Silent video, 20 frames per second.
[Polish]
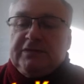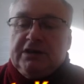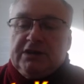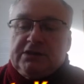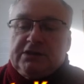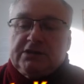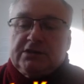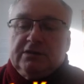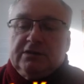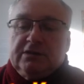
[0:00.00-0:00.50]

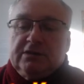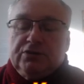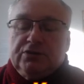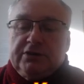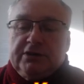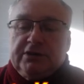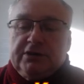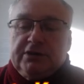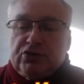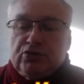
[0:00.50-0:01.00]
jest z
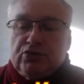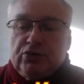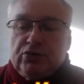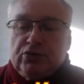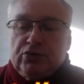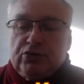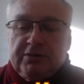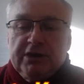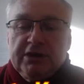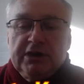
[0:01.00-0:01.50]
komputera.
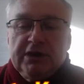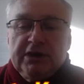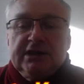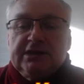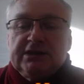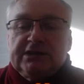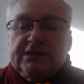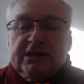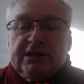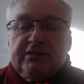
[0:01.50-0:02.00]
Człowiek
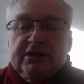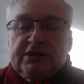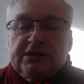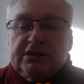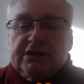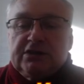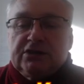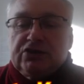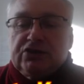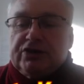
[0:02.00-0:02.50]
stawia
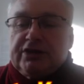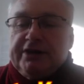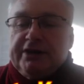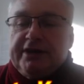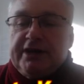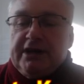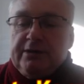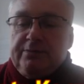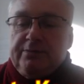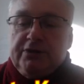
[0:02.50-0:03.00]
skoczka
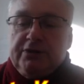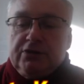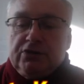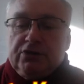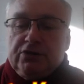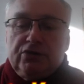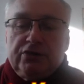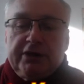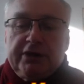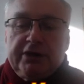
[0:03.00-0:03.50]
na E5.
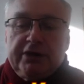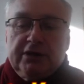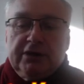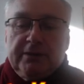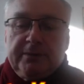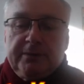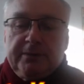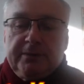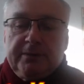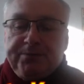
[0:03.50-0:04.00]
Którego?
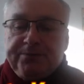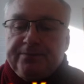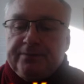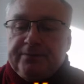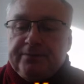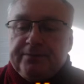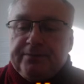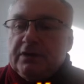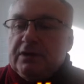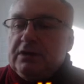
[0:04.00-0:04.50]

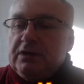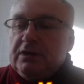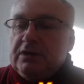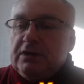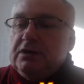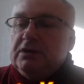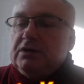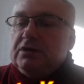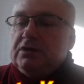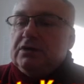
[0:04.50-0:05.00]

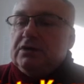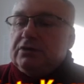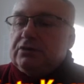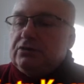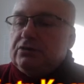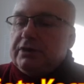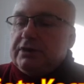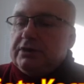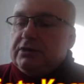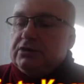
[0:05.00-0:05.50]
No
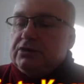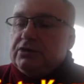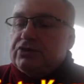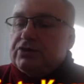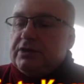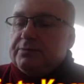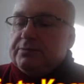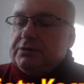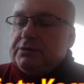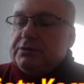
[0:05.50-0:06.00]
któregoś
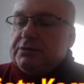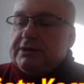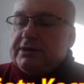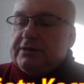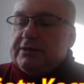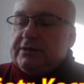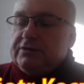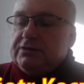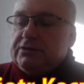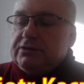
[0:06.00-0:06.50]
trzeba
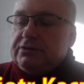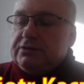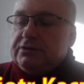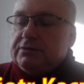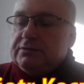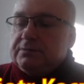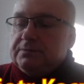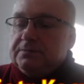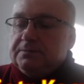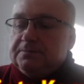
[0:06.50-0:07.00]
postawić.
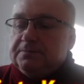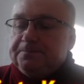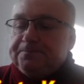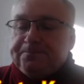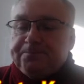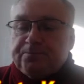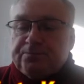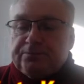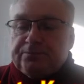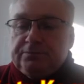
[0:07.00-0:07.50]

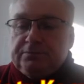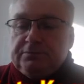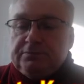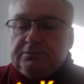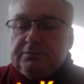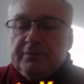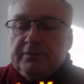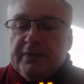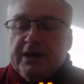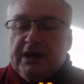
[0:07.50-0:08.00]

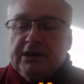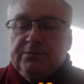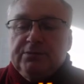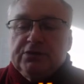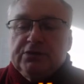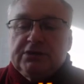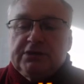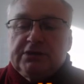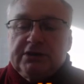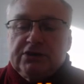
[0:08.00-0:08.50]
Albo
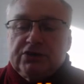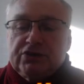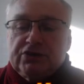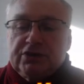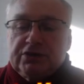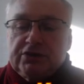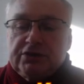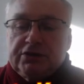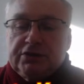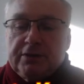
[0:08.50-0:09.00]
z
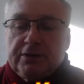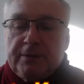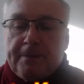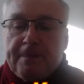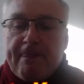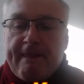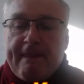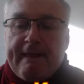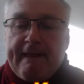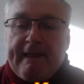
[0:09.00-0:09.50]
C6,
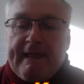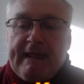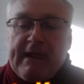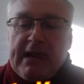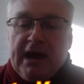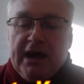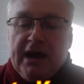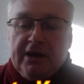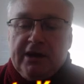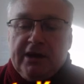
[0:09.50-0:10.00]

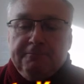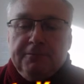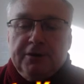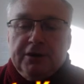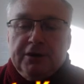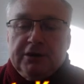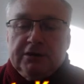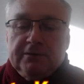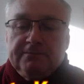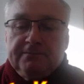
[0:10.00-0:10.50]

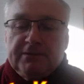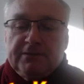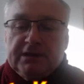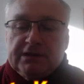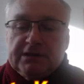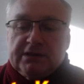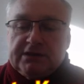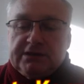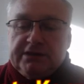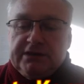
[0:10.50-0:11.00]
albo
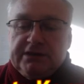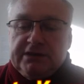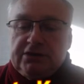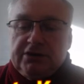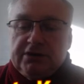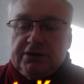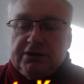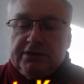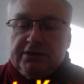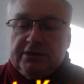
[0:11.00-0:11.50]
z d7.